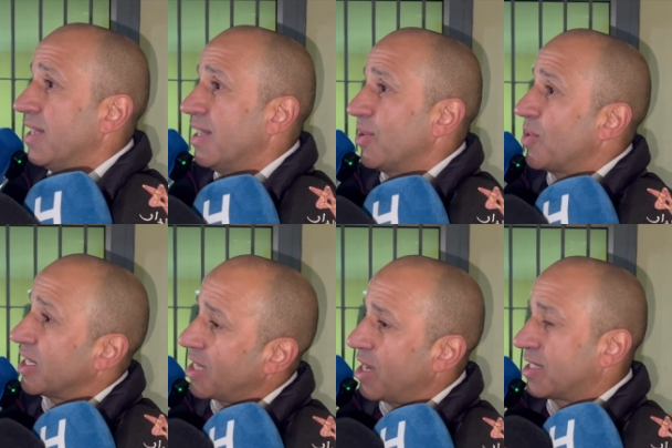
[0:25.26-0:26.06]

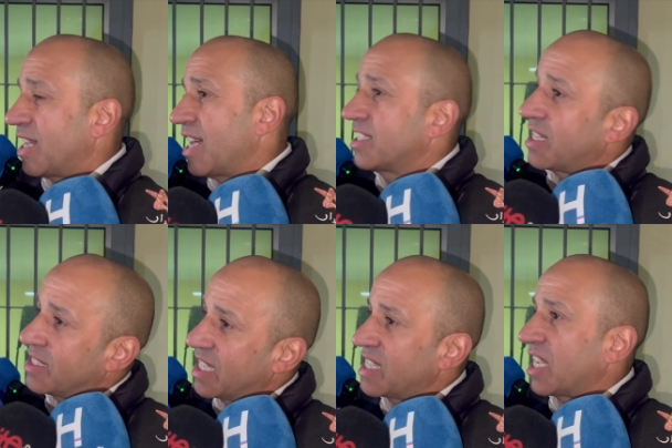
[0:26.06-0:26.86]
وهذا هذا
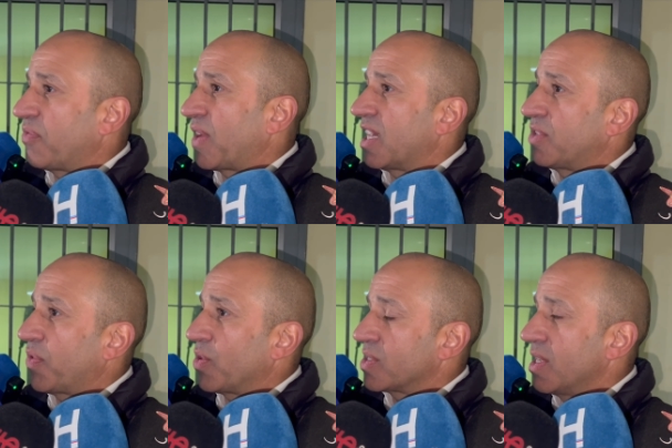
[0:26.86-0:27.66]
سي سا كي في لا
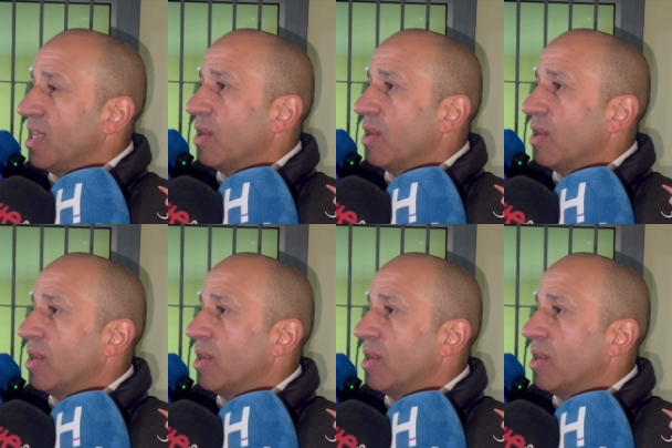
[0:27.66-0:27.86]
ديفيرونس